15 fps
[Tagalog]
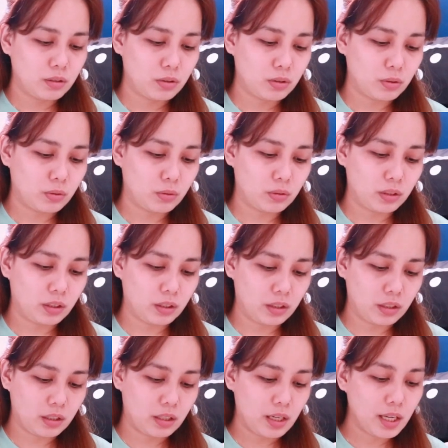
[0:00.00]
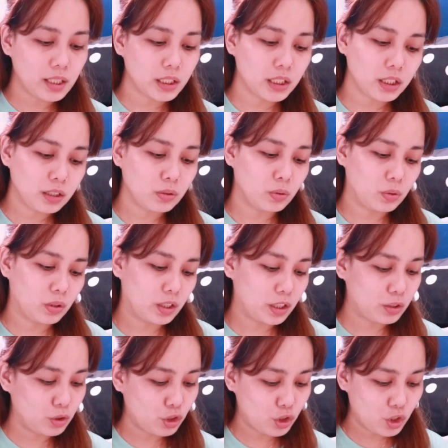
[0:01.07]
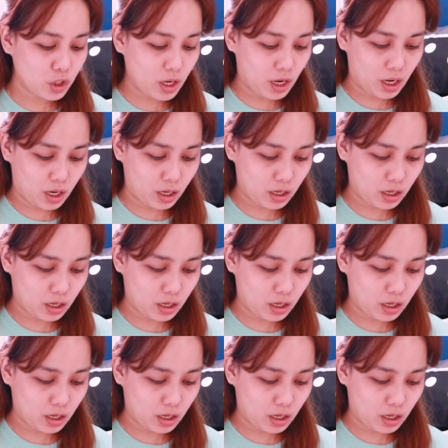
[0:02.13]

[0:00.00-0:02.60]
So, titignan natin kung ano siya.